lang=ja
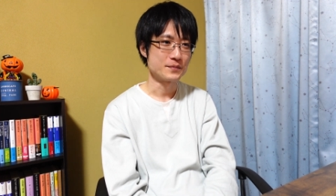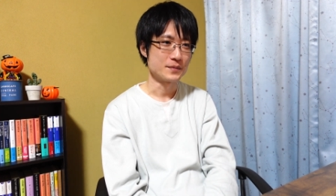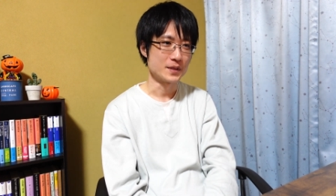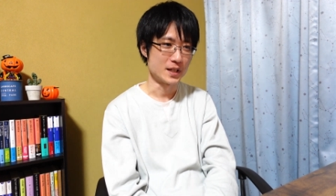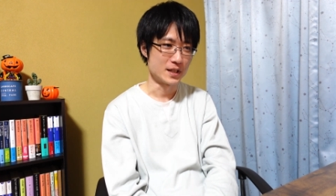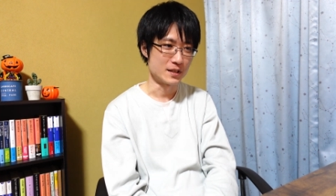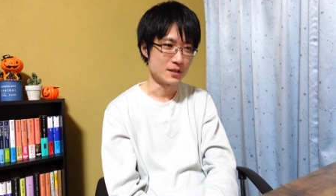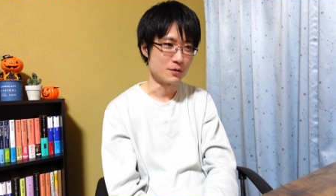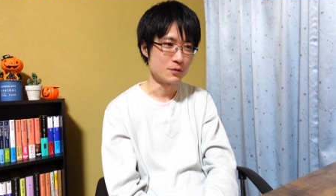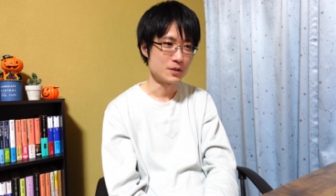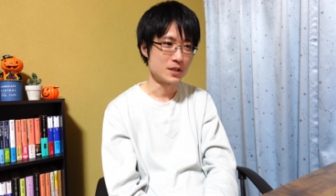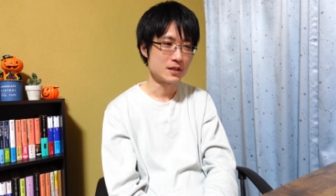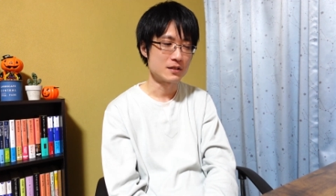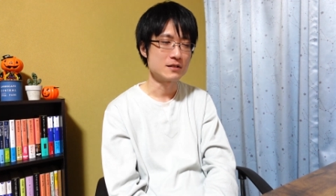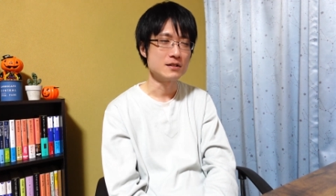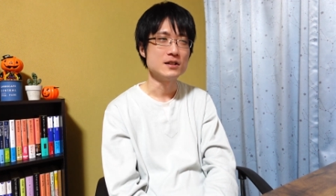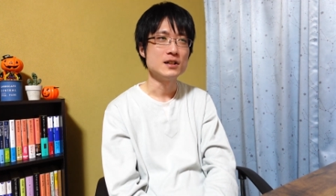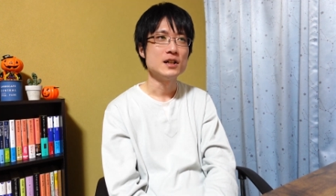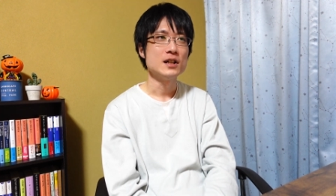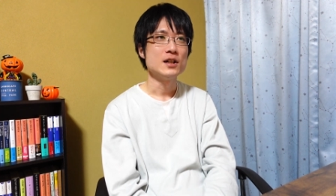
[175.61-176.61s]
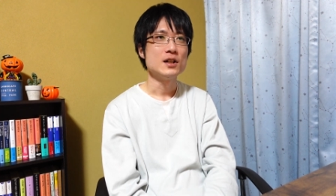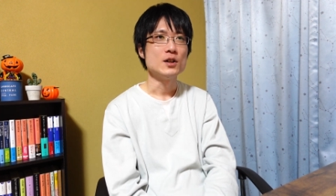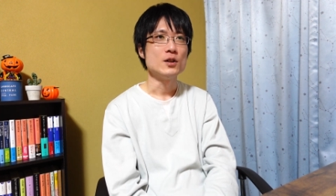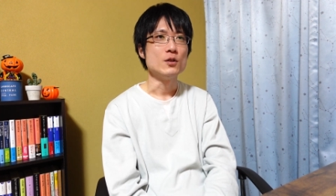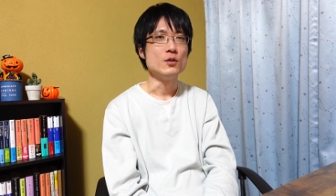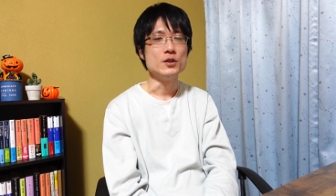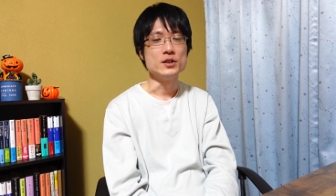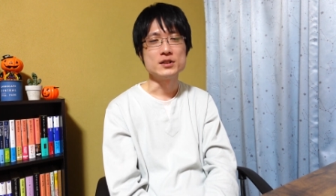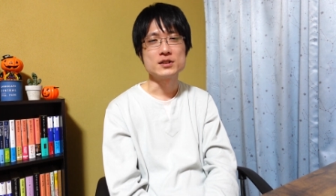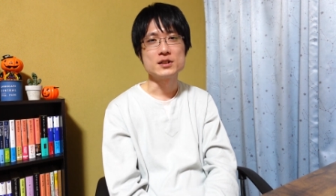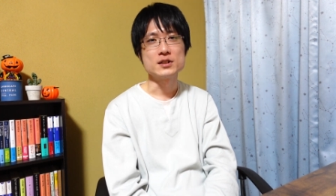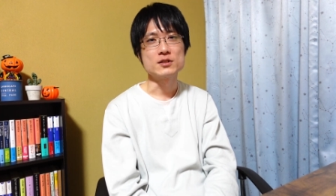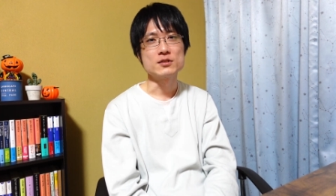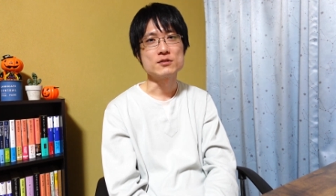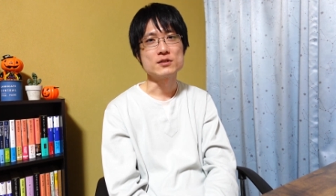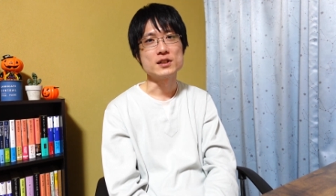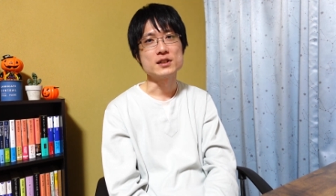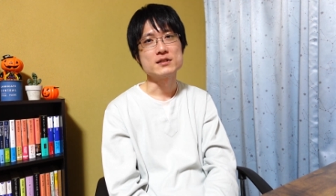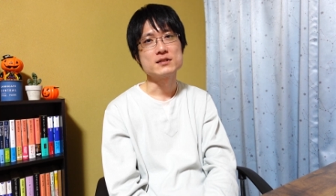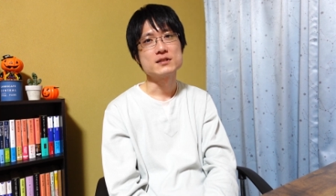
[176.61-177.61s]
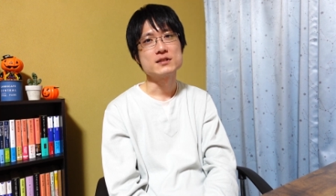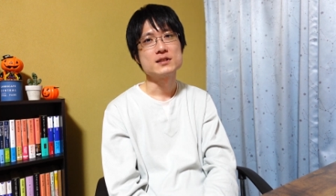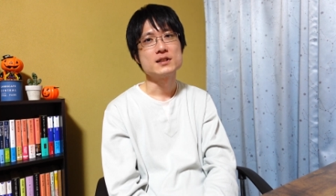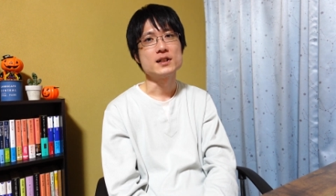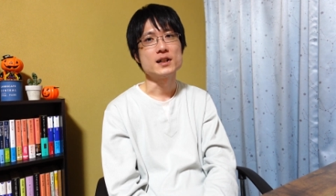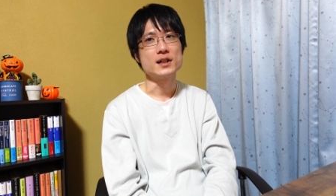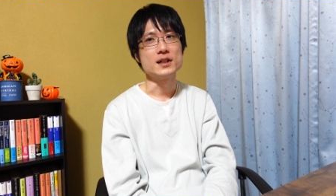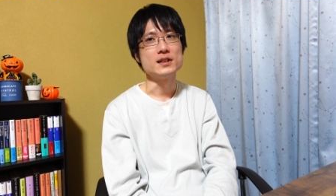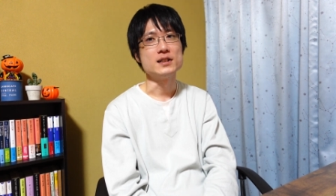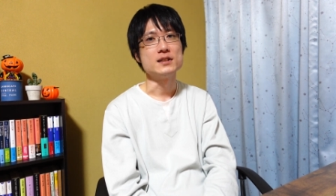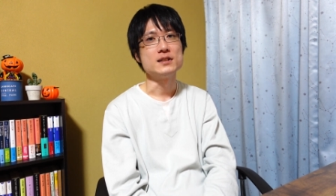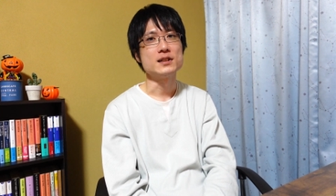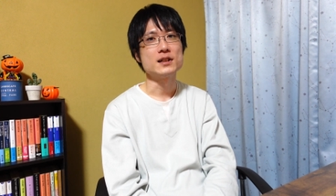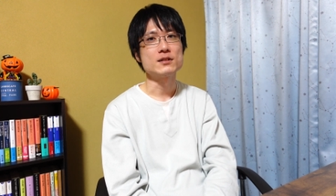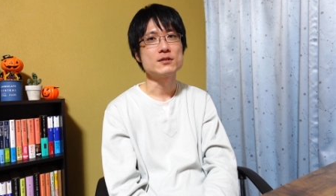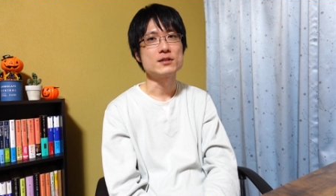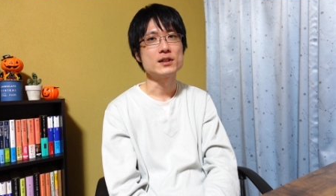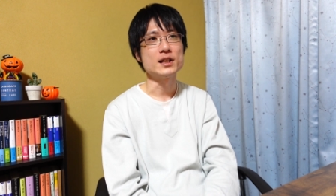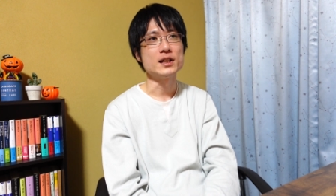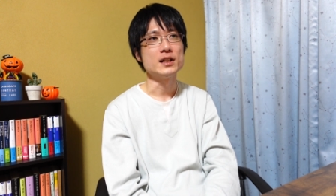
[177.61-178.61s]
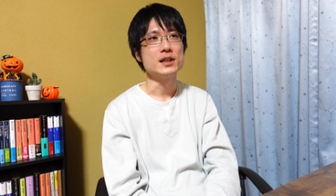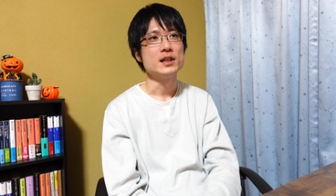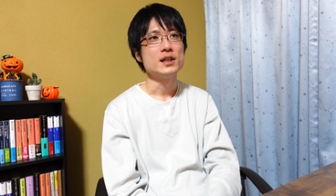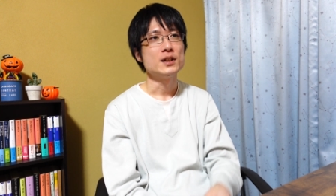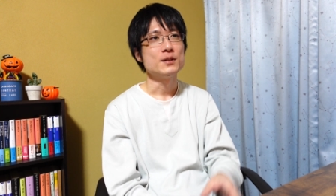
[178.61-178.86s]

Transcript: はい、ようやく追いつきそうです、はい、なので、